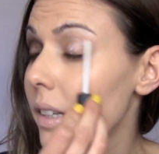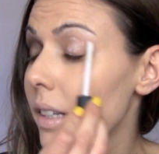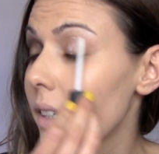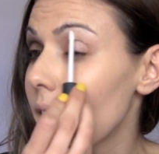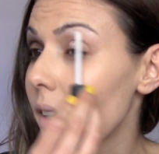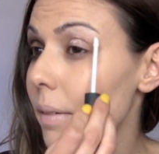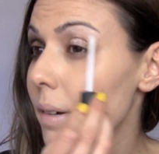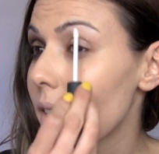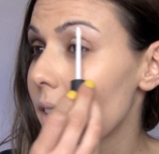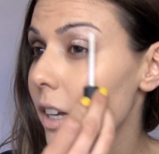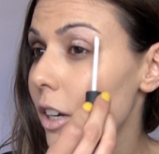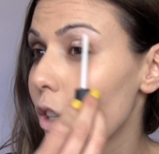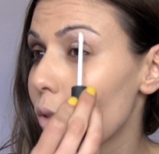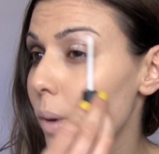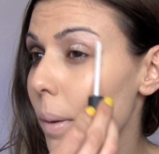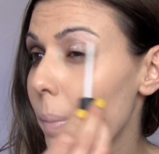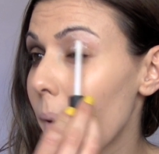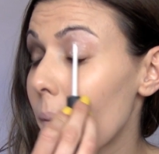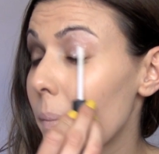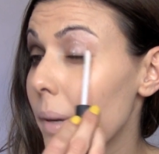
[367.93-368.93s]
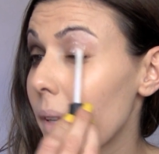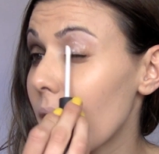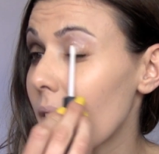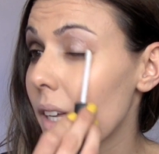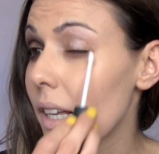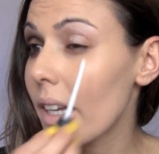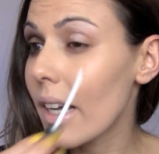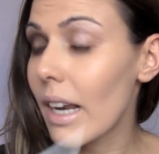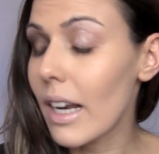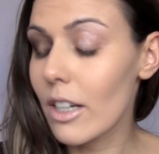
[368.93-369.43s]
Ya sabéis que nos va a
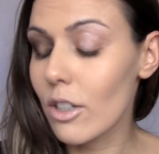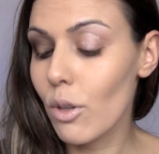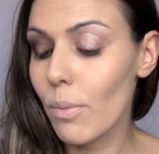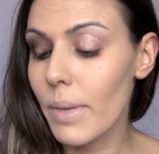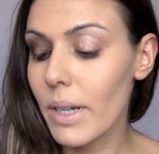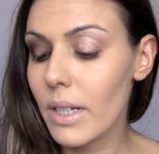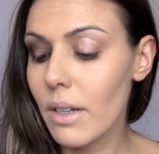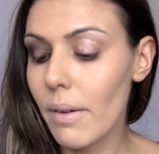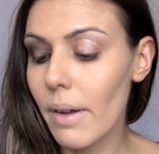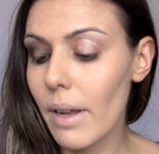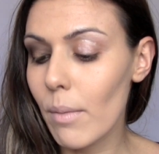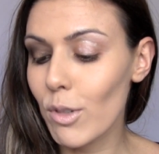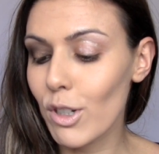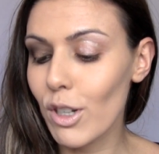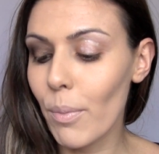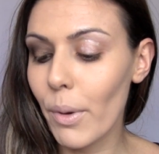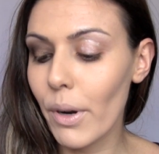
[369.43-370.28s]
permitir que las sombras que vayamos